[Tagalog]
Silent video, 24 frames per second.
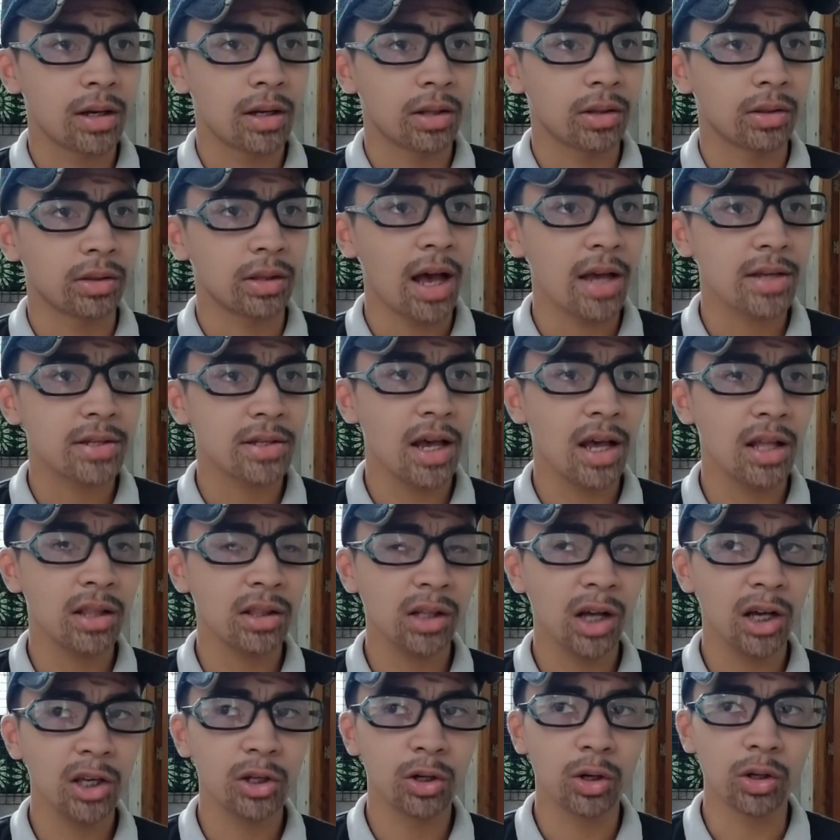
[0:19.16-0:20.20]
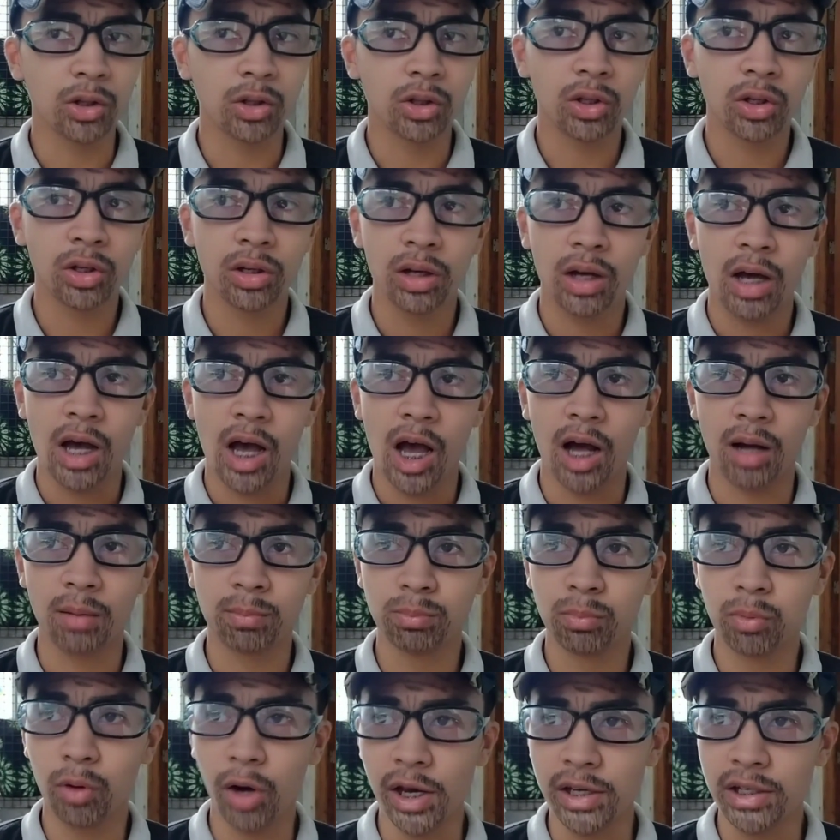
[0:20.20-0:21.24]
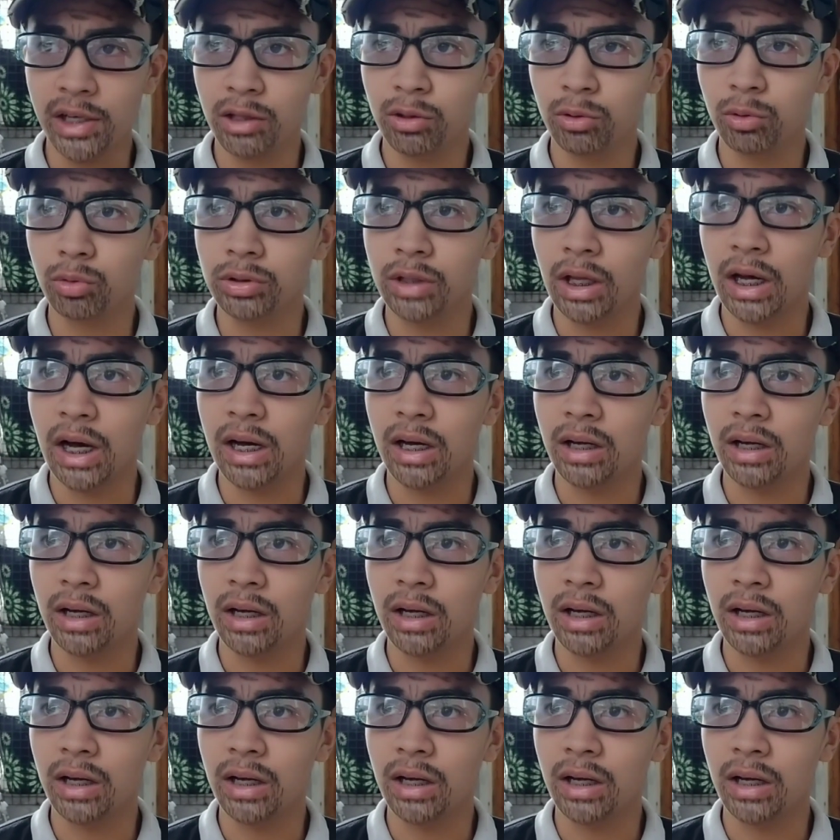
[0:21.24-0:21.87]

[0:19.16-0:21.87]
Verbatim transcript: Nasaan ngayon ang buhay na tuta?